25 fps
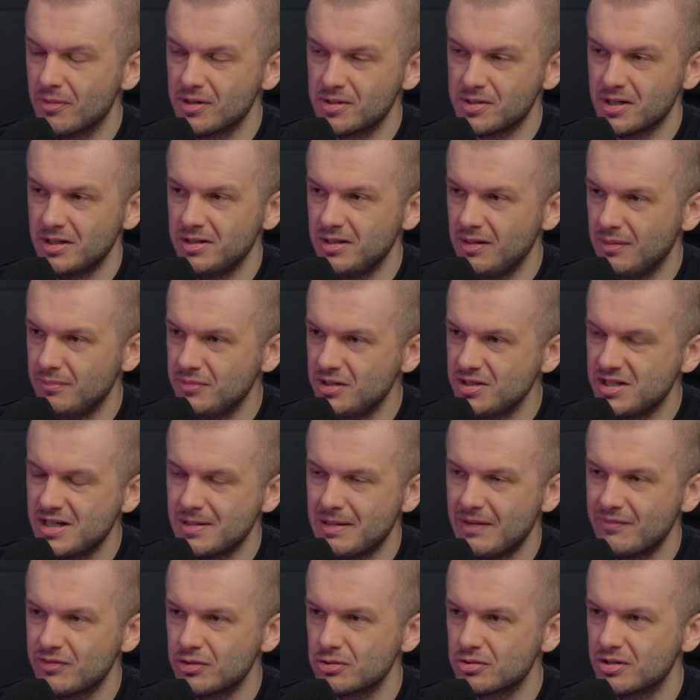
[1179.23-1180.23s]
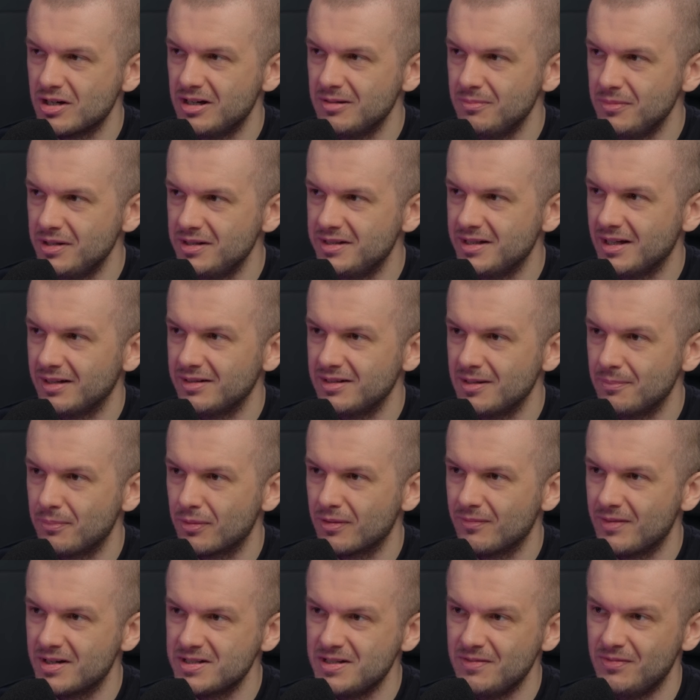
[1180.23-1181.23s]
bo na przykład nie, wiem, nie działa w social mediach, nie
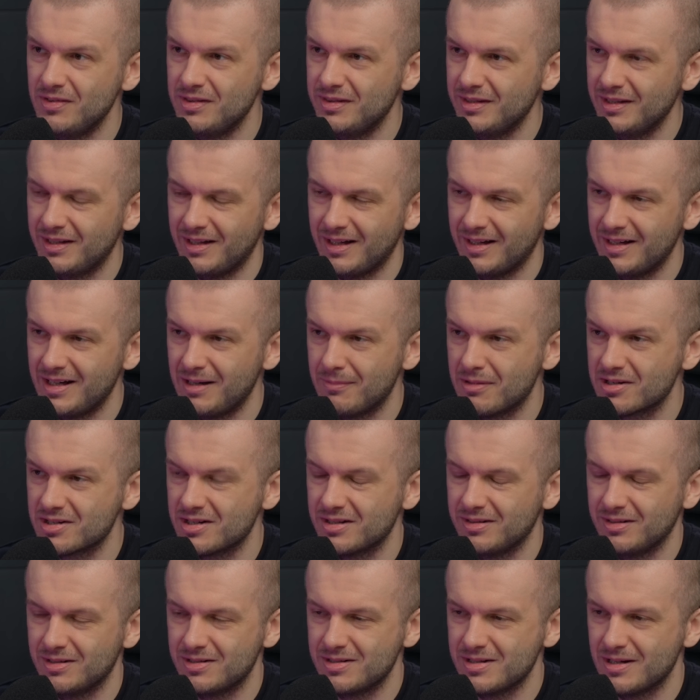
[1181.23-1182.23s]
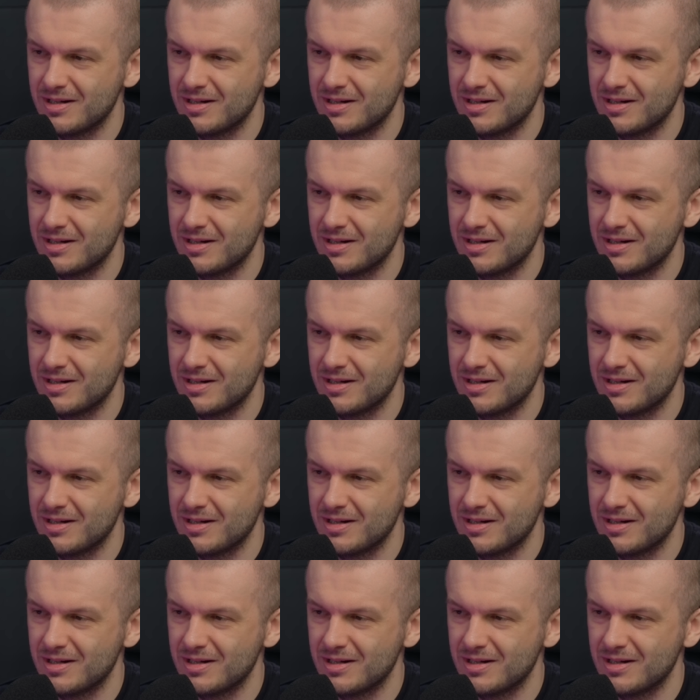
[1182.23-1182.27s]
prowadzi w innych kanałach żadnych